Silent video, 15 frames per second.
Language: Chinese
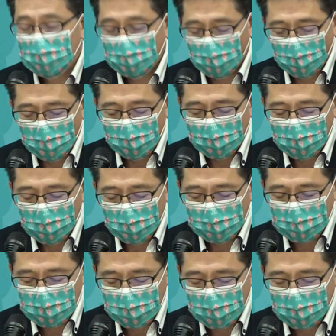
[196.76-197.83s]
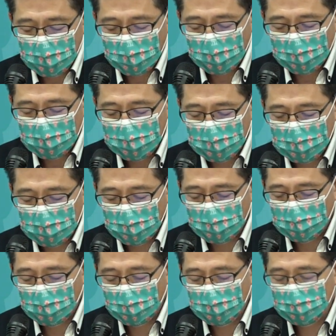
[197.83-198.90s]
我们也要揭露交
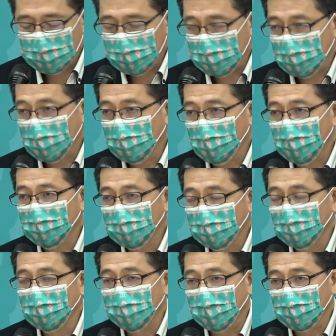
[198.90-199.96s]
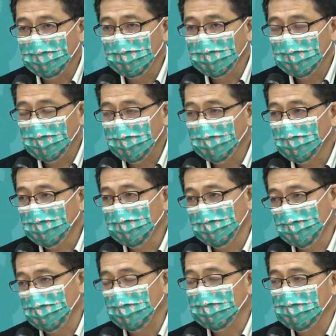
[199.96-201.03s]
通相关部门内部
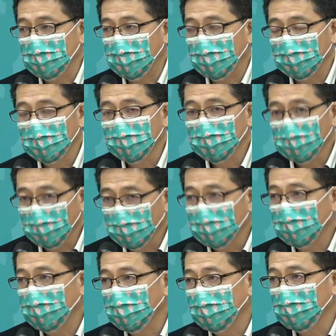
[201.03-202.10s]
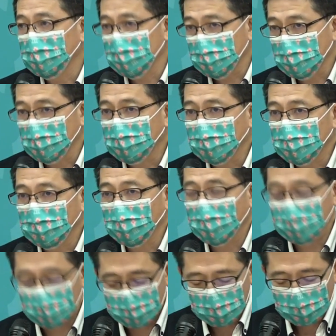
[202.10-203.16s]
存在多年的一些弊
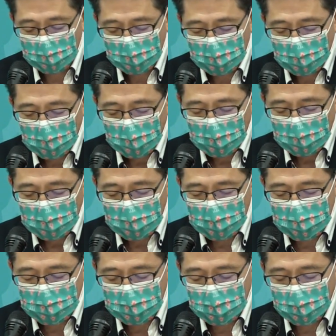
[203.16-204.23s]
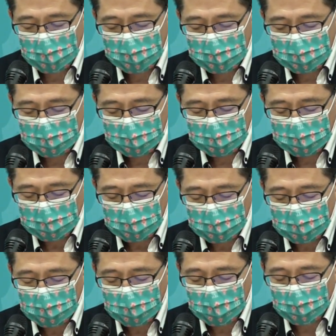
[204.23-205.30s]
端。第四点，
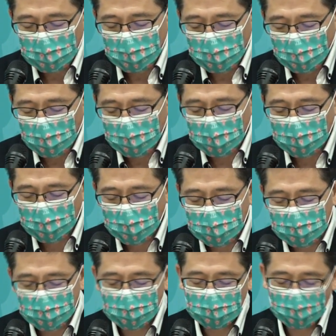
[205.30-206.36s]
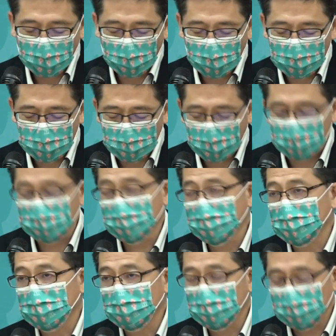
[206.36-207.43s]
我们也关心台湾长
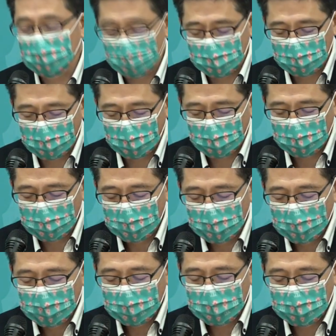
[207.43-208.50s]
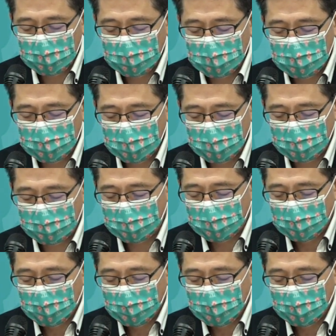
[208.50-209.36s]
期交通一些像